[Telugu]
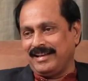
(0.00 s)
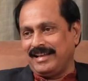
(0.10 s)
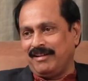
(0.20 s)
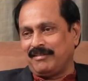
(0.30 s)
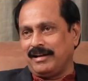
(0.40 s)
అంటే
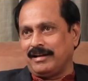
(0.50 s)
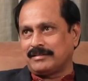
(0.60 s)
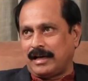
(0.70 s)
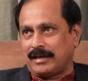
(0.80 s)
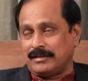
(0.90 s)
నేను
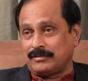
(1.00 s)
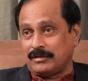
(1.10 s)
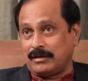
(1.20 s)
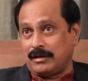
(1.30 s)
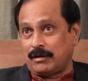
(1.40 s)
ఏమంటానంటే
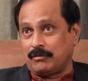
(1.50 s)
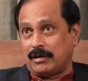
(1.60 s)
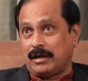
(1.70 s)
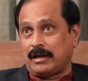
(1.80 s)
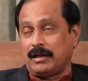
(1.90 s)
సహకరిస్తున్నారు
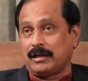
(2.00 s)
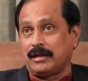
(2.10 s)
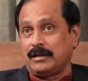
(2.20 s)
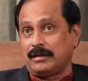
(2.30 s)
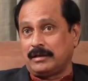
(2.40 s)
అని అనడానికి
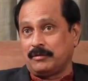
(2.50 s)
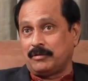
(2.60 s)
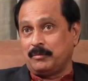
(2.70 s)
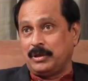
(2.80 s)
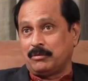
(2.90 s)
ఏంటంటే
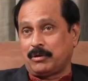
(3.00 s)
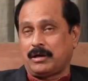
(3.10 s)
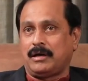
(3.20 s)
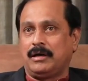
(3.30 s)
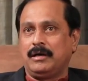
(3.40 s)
ఇటీవల మీరు
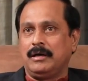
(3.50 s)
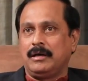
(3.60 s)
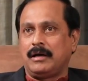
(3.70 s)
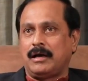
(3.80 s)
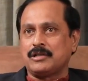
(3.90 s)
ఒక
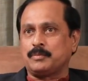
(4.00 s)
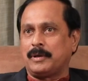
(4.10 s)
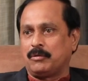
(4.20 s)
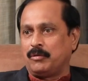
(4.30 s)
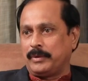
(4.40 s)

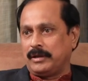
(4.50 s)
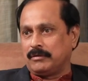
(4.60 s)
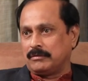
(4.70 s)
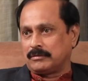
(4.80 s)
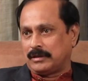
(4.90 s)
హాస్పిటల్
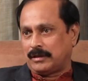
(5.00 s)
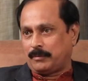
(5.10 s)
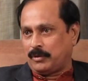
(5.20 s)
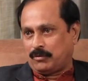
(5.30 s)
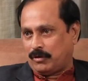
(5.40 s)
ఓపెనింగ్
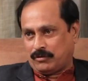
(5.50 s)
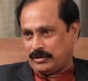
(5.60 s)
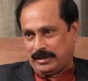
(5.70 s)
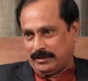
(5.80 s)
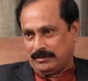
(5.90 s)
సందర్భంగా గొడవ
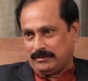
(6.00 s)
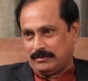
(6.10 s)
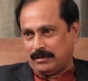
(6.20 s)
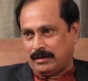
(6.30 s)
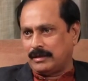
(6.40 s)
జరిగింది
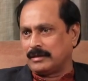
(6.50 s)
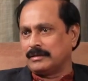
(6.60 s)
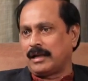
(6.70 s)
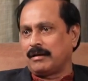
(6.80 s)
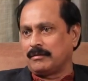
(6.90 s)
అధిక
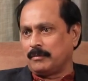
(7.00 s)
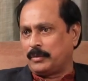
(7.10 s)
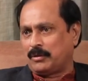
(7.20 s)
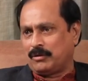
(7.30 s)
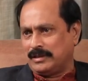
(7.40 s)
ధరలకి
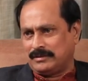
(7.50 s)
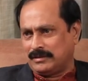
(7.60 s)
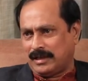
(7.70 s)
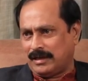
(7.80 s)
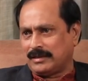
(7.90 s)
పెట్రోల్
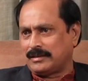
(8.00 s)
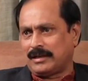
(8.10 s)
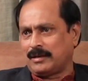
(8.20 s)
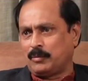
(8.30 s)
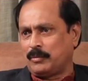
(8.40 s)
డీజిల్ ధరలకు
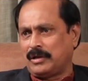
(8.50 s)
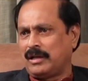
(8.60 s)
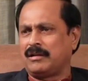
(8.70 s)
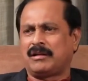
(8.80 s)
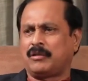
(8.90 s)
వ్యతిరేకంగా
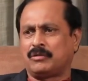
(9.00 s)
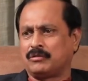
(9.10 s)
మిమ్మల్ని అయినారు ఆ